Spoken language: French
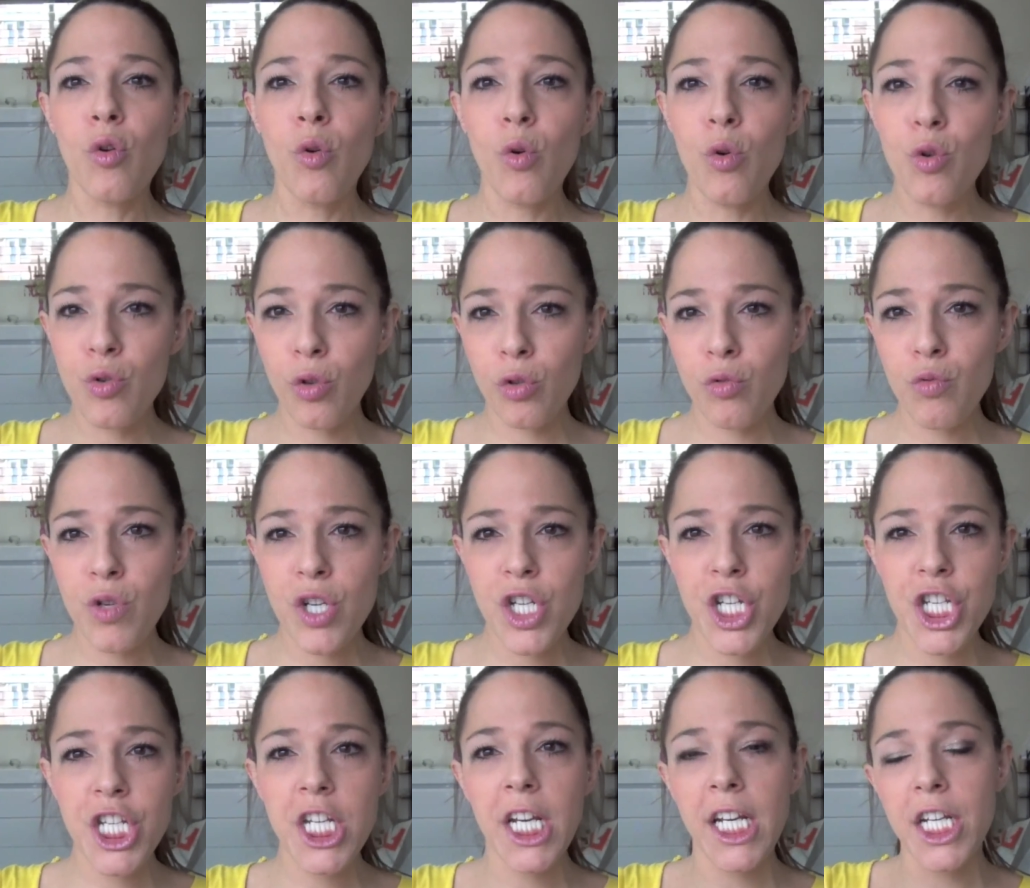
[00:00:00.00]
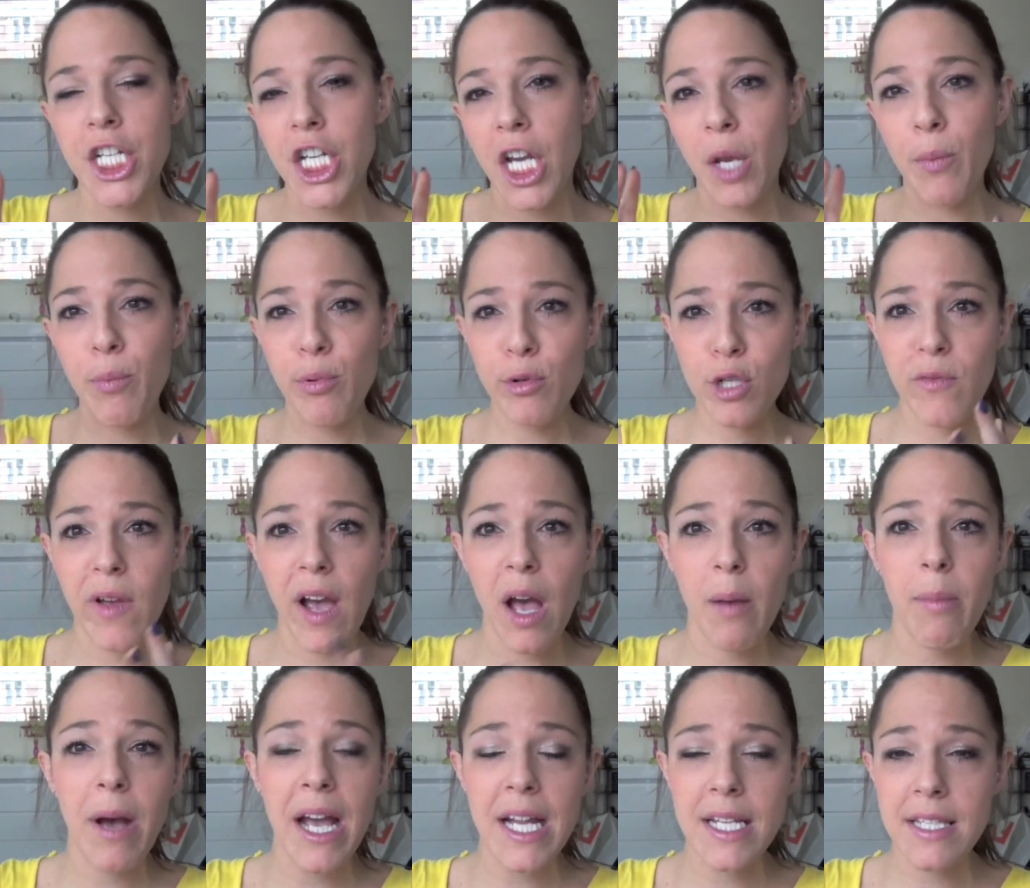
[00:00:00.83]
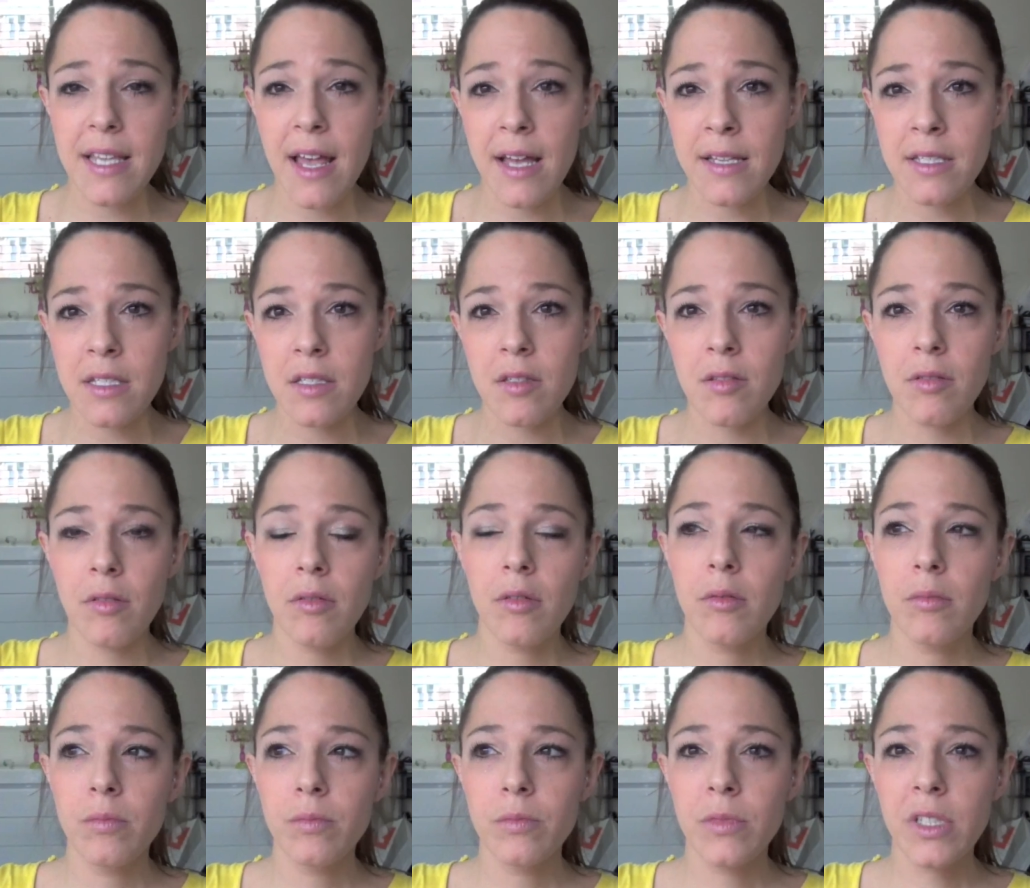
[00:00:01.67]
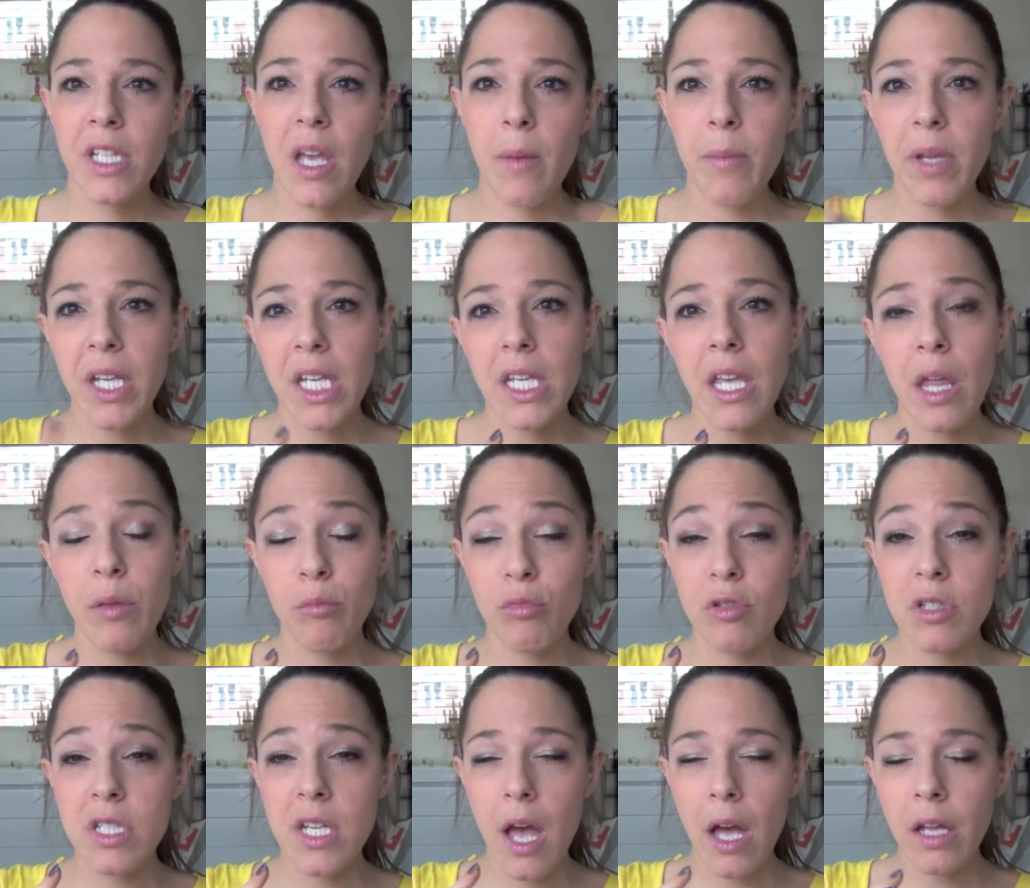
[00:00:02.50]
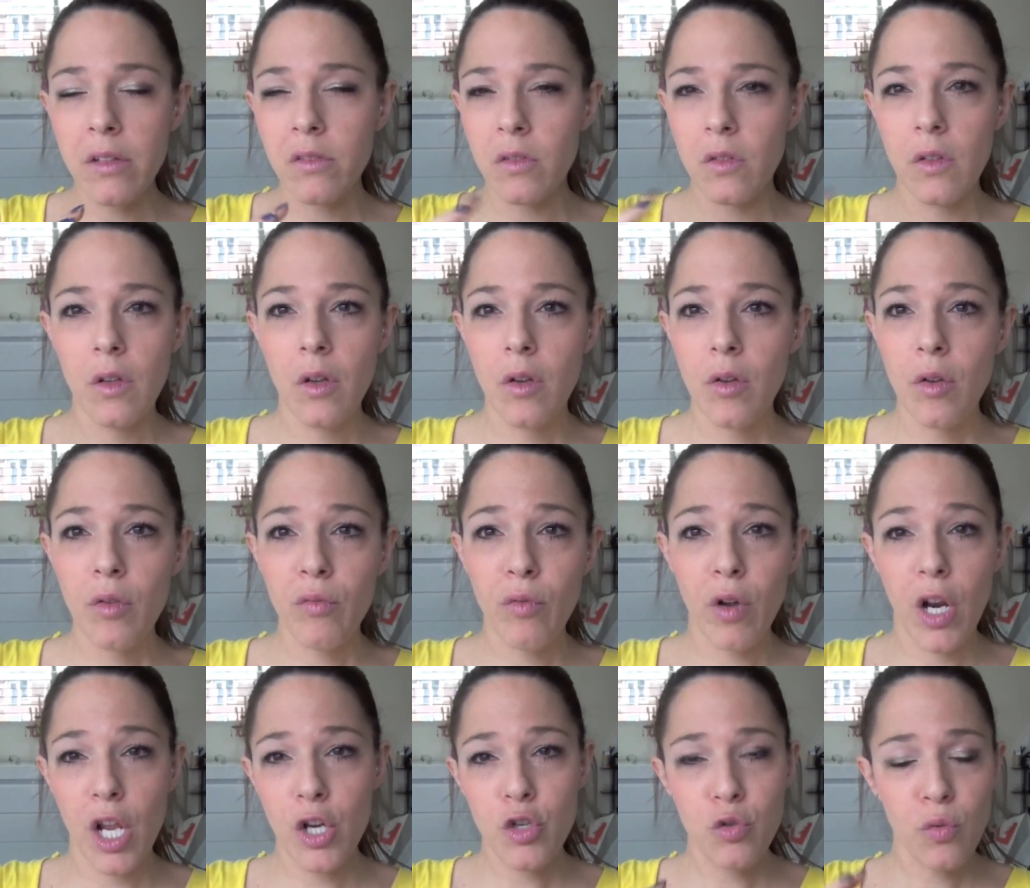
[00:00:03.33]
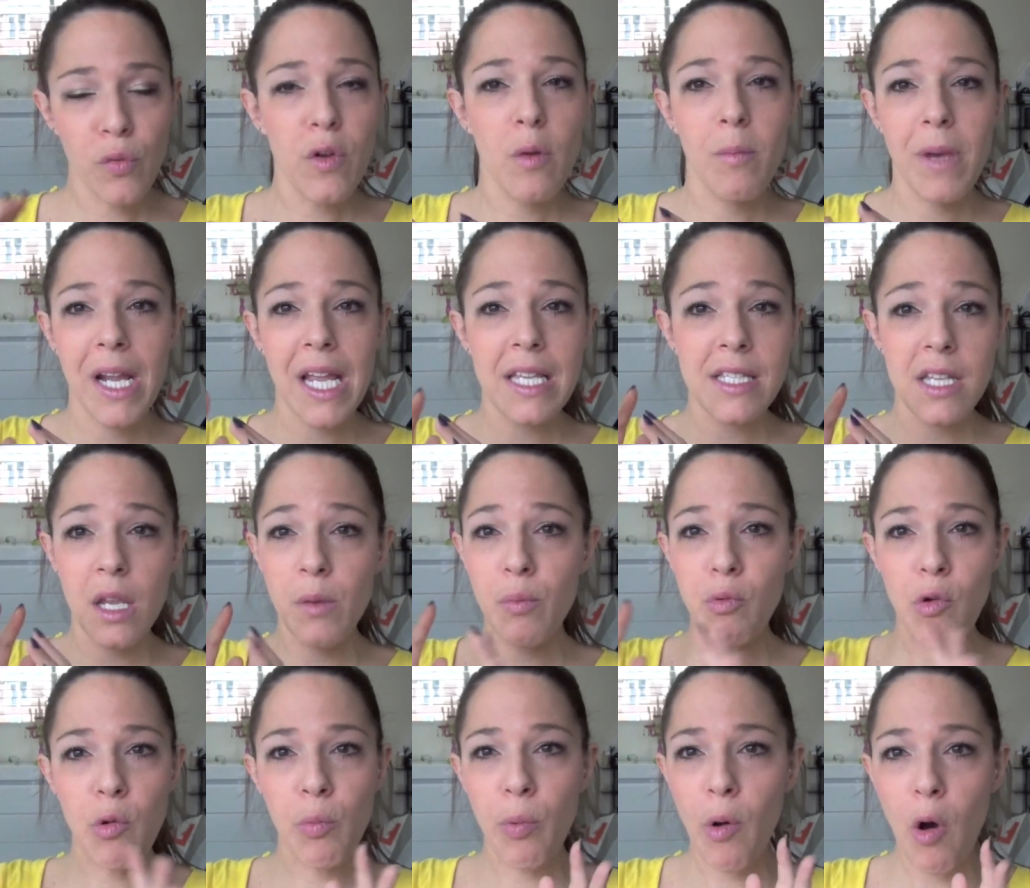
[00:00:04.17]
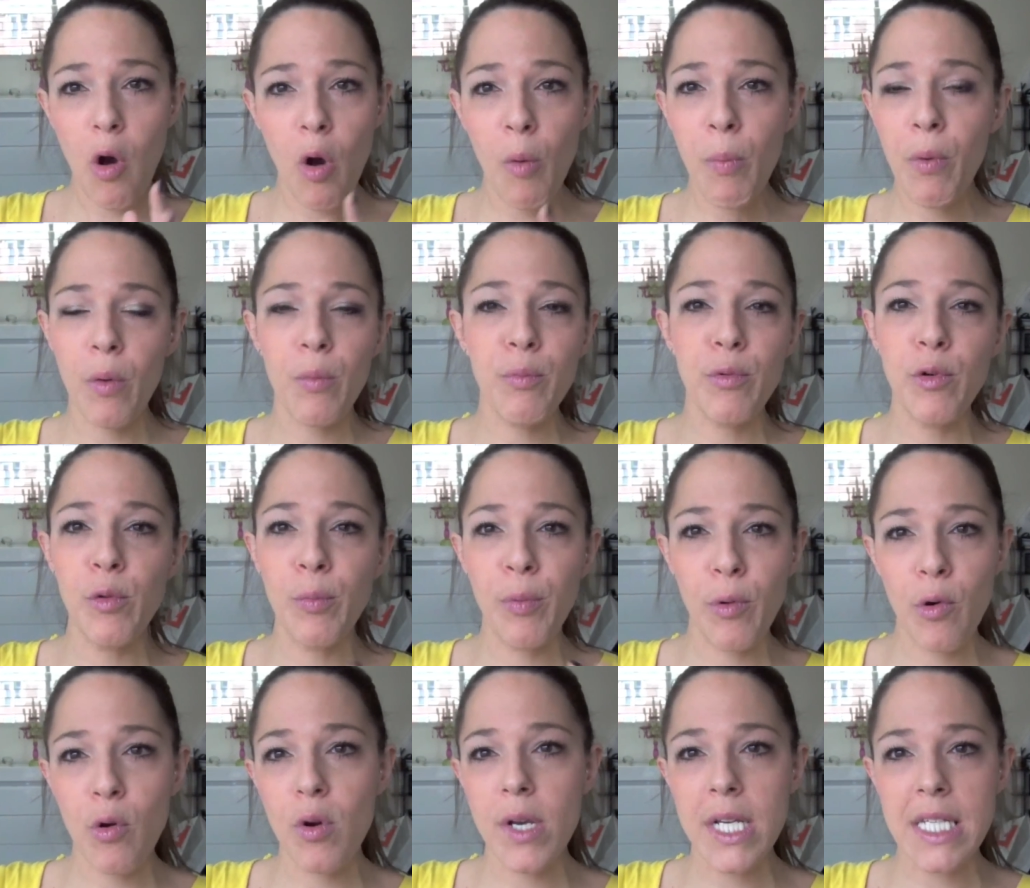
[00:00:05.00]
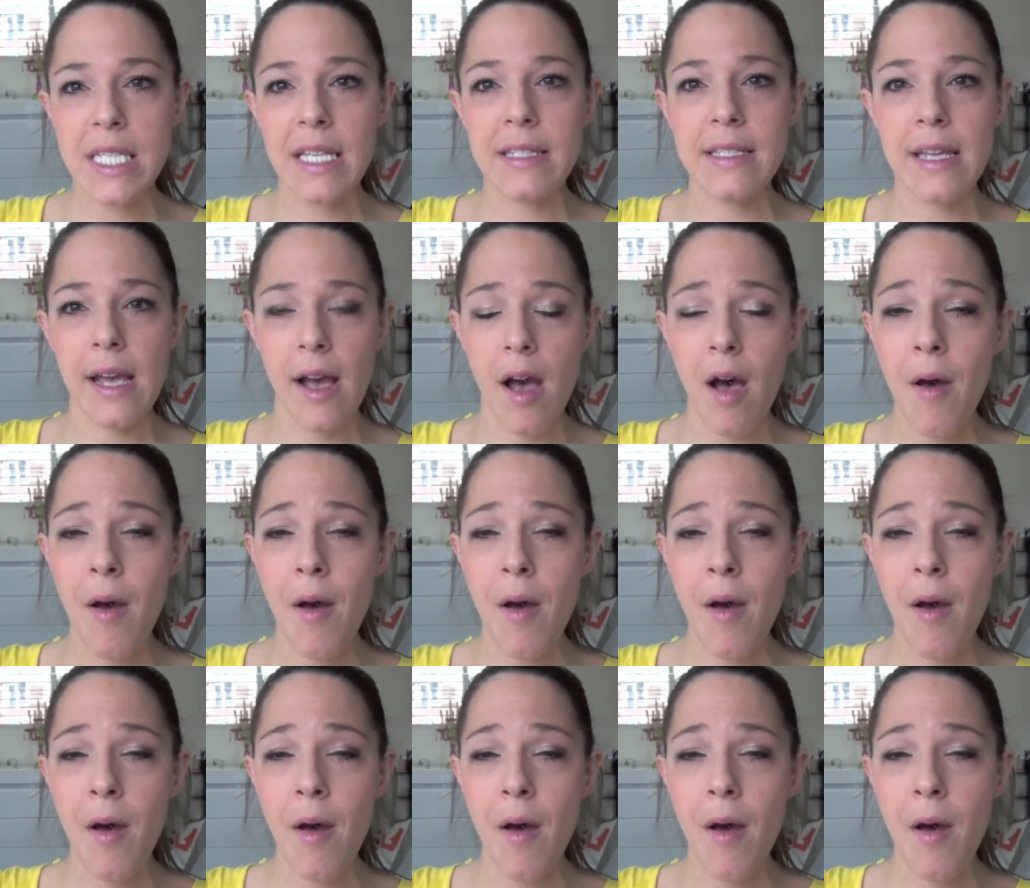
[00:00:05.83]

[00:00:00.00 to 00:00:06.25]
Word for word: Aujourd'hui, je dirigerai plus vers Abraxas qu'American Body Art. Voilà, je trouve que le magasin est plus propre, plus pro, etc.